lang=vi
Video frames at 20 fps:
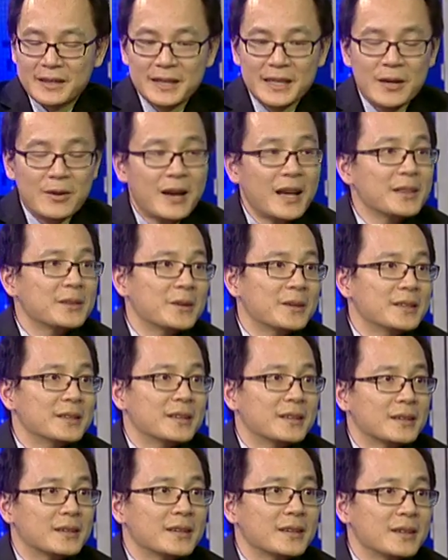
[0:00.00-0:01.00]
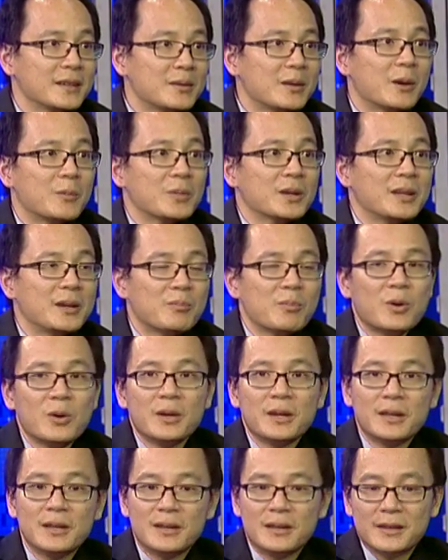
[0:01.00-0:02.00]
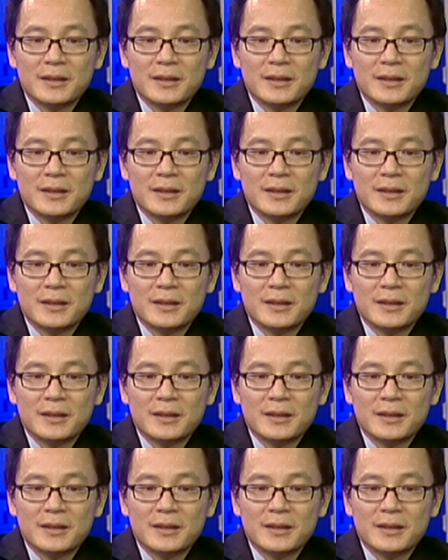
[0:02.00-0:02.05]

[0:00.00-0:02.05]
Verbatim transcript: khi nào hết thôi chứ đừng yeah. có, không có nên bôi